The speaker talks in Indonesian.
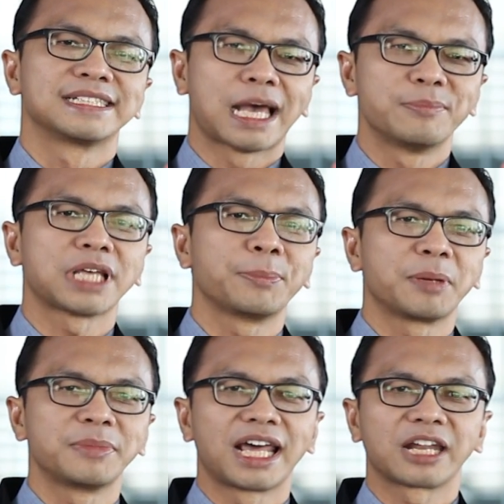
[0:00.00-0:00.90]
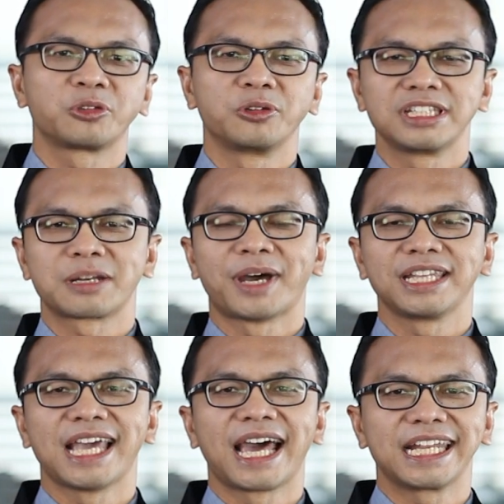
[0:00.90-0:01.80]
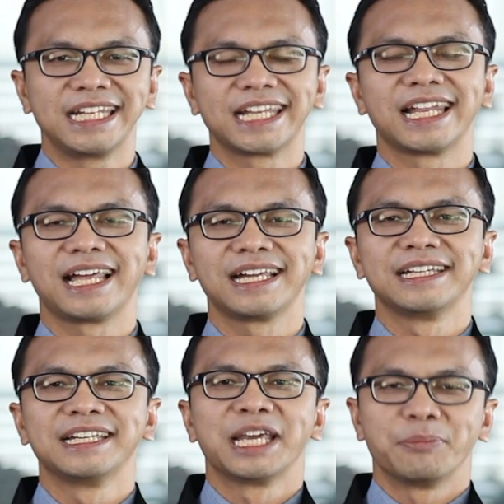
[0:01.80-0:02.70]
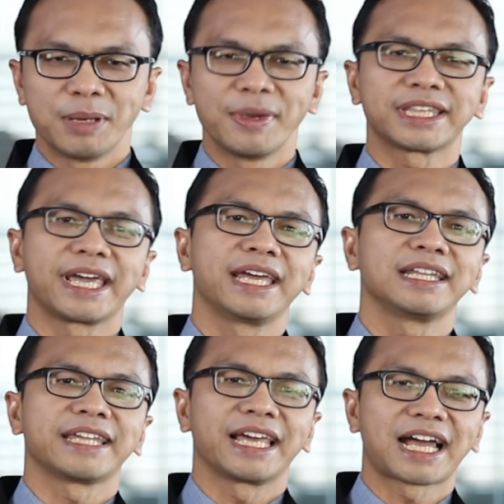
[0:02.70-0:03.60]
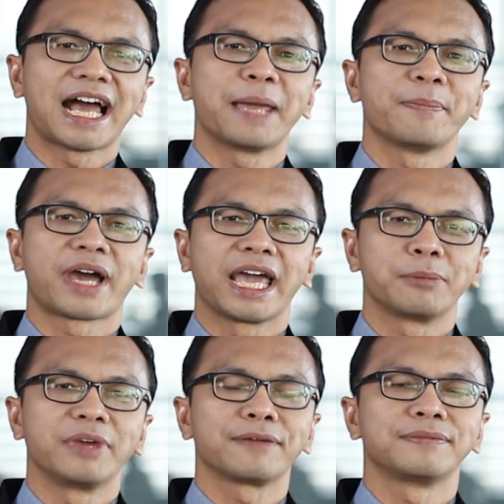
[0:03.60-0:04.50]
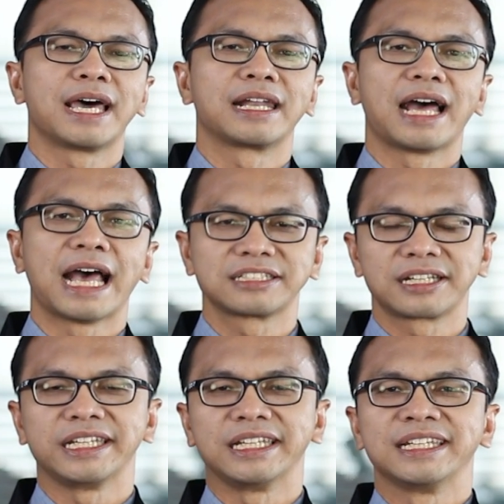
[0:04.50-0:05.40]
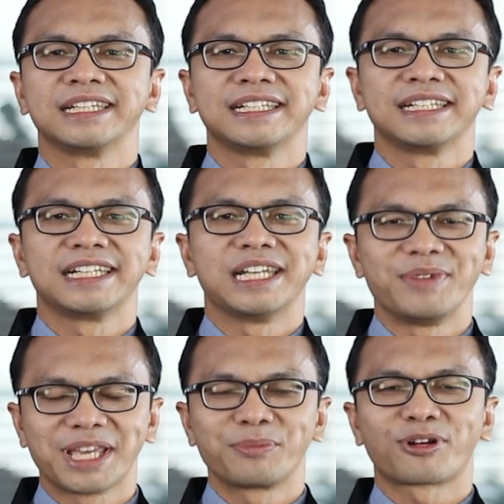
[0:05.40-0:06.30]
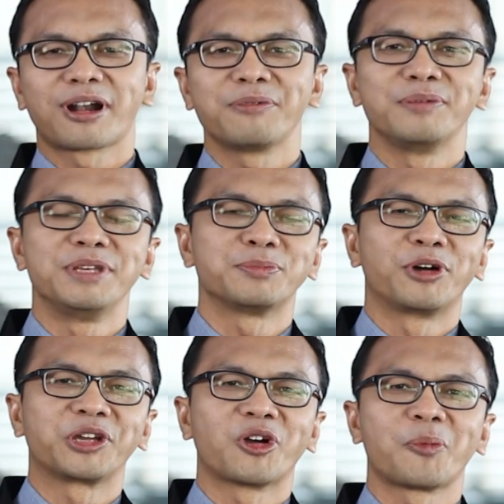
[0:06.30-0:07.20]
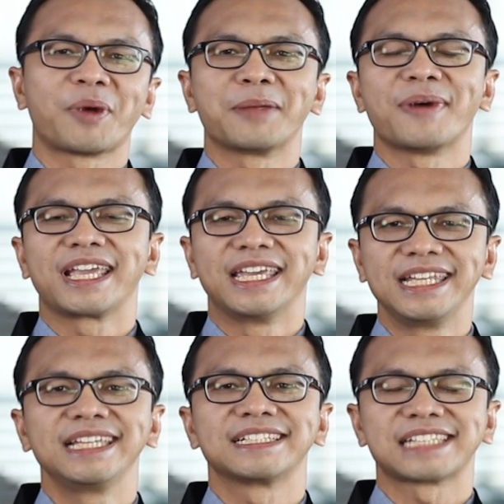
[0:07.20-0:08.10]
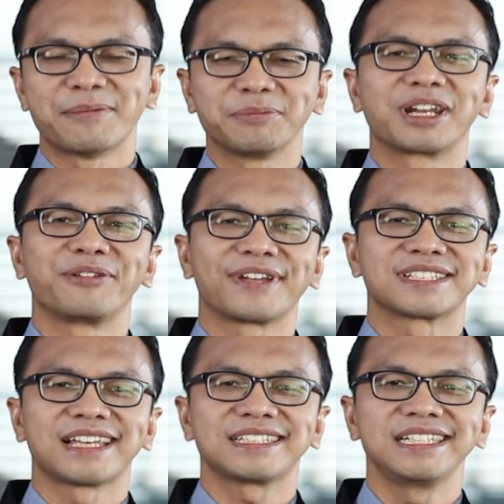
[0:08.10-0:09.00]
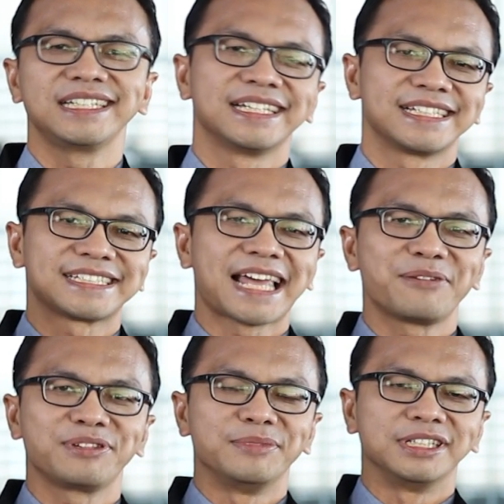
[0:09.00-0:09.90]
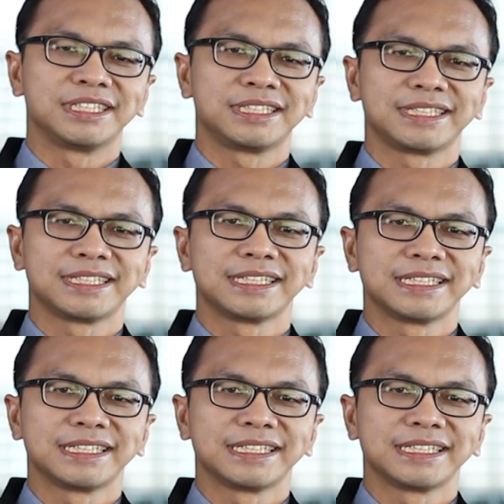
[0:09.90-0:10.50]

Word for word: Saham-saham yang menarik untuk dicermati hari ini adalah BBTN, TLKM, KLBF, dan ASRI. Demikian program Fibis Morning Call pada pagi ini. Selamat berinvestasi. Salam Fibis.